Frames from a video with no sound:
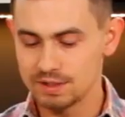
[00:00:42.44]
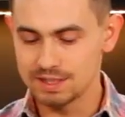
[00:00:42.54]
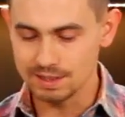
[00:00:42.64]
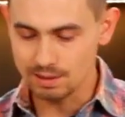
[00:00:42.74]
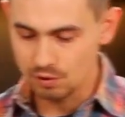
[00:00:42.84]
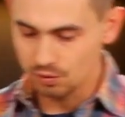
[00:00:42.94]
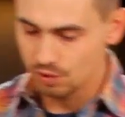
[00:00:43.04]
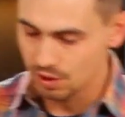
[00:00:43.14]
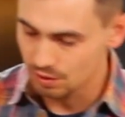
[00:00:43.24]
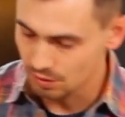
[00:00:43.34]
Więc sezam
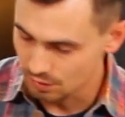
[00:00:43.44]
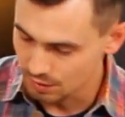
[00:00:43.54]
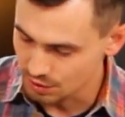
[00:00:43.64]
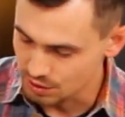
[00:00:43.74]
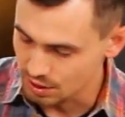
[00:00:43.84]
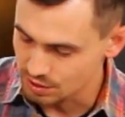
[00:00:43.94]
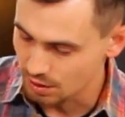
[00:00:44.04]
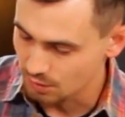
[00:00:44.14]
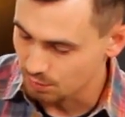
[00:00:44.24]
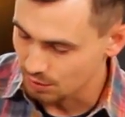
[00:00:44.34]
ląduje do naczynia
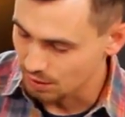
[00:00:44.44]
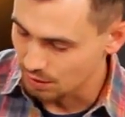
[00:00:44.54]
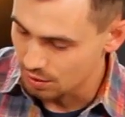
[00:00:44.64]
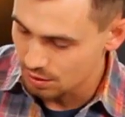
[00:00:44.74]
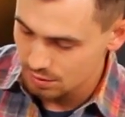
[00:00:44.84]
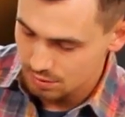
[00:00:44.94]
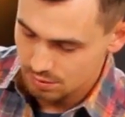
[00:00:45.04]
żaroodpornego